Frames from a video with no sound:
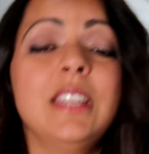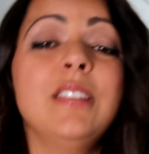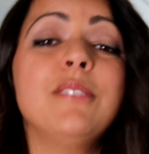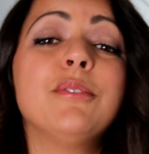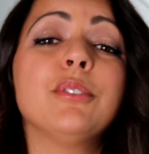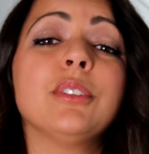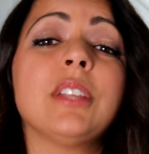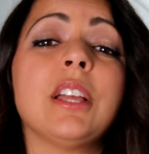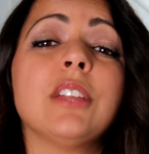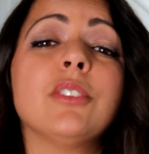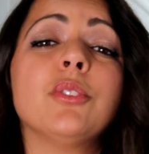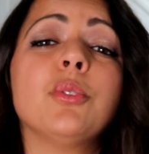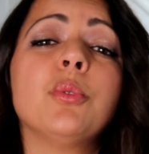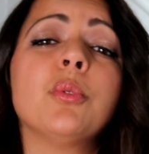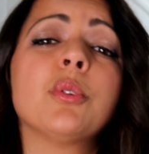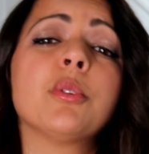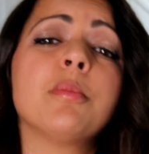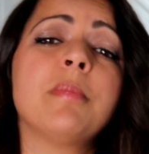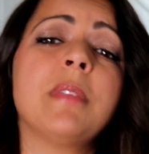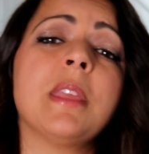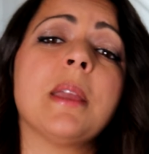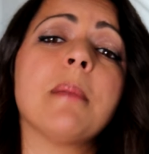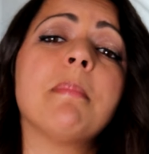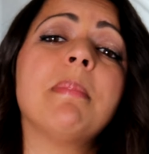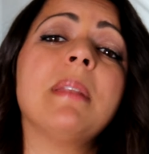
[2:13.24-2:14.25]
Il faudra donc
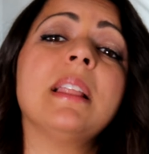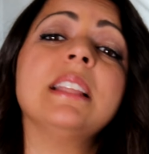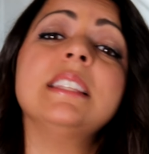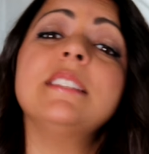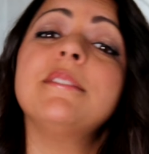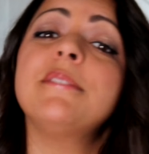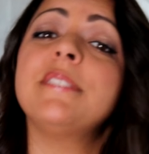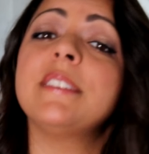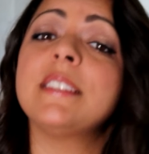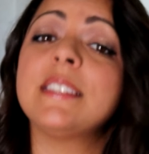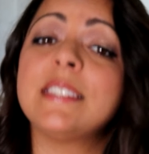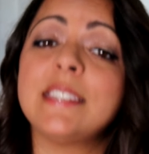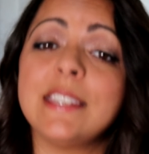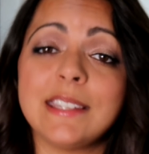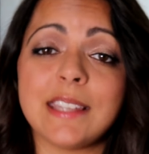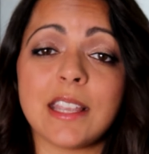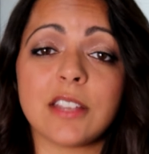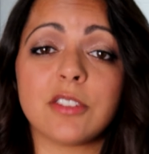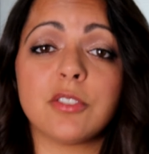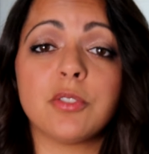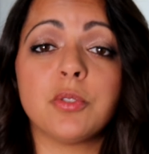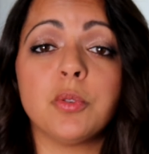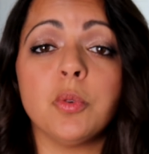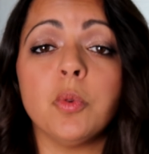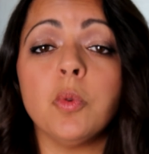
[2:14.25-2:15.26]
bien planifier ses
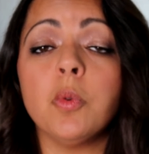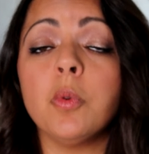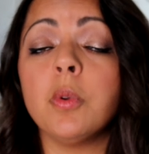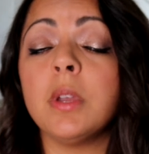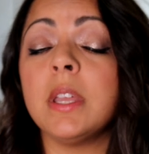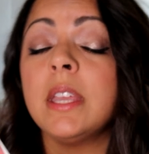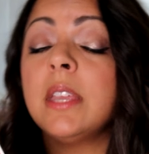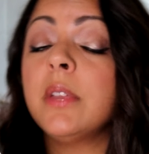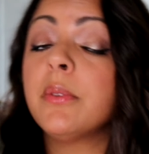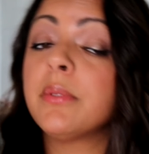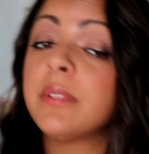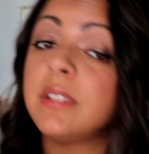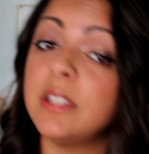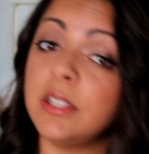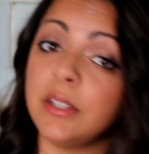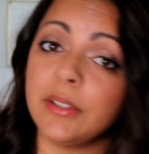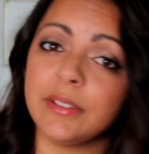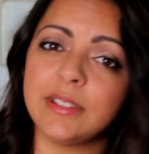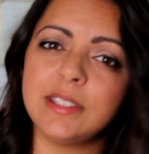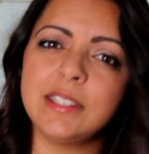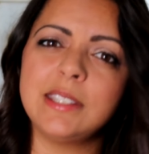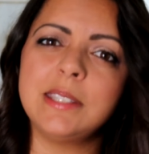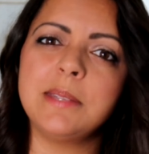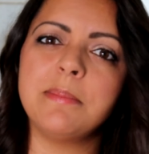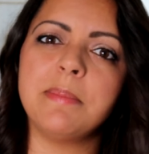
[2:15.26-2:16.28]
actions et aussi
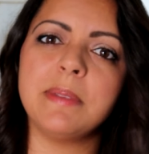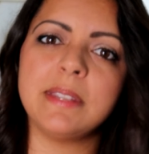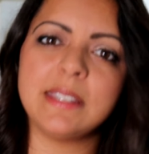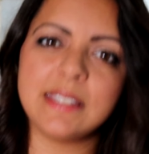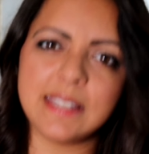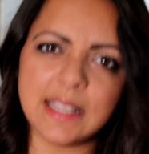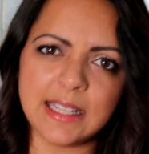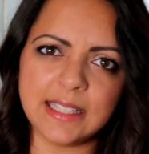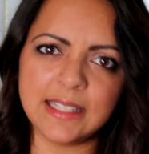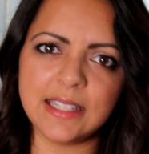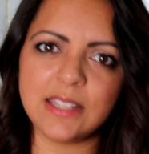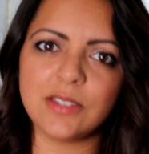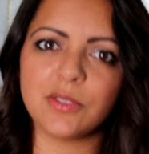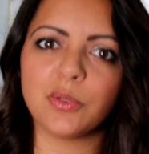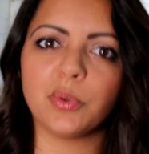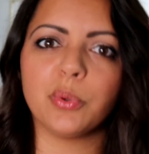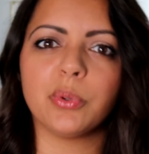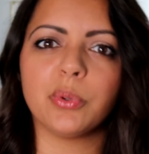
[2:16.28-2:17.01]
anticiper celles des